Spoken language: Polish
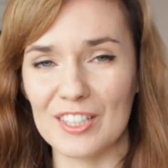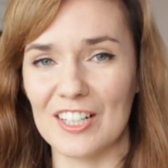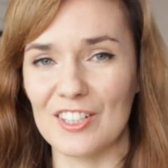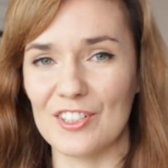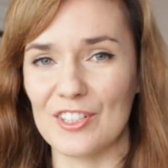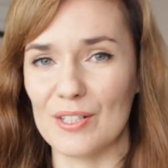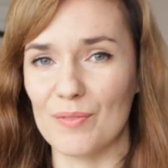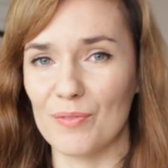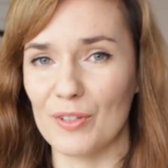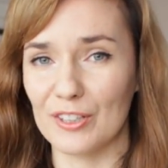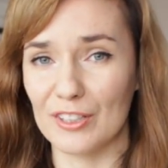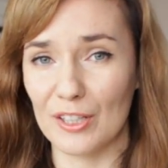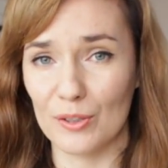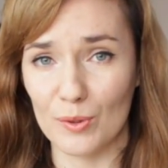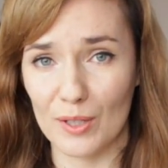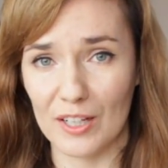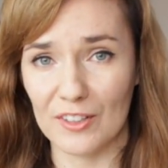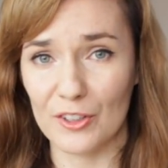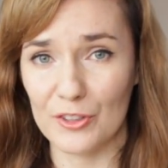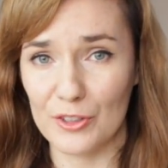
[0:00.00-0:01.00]
traci swoje
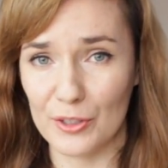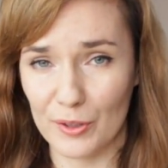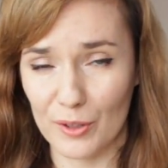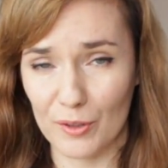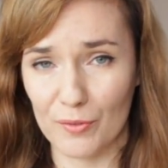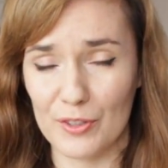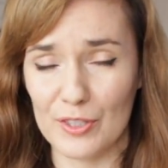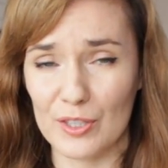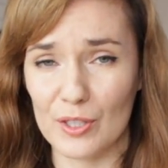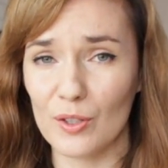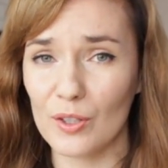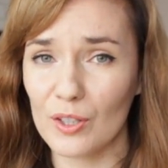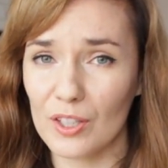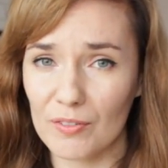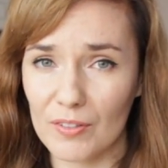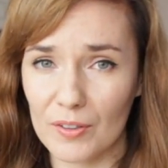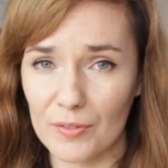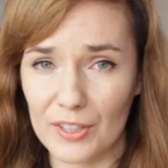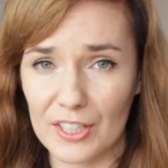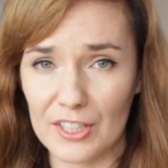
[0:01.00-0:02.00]
naturalne środowisko
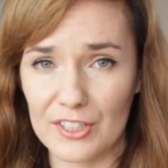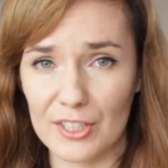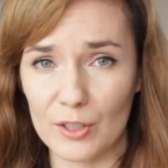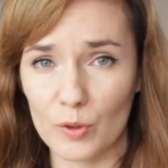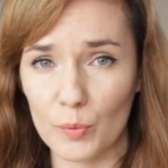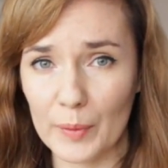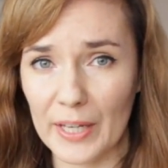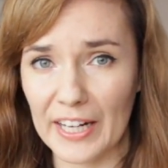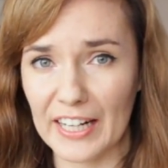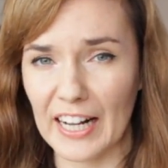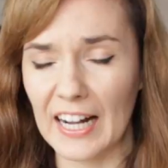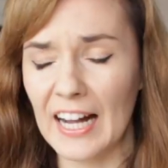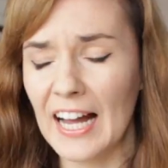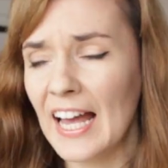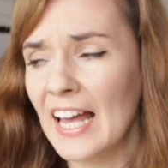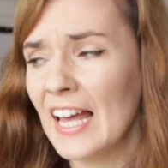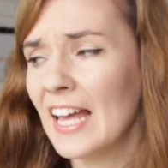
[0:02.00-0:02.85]
i w efekcie umiera.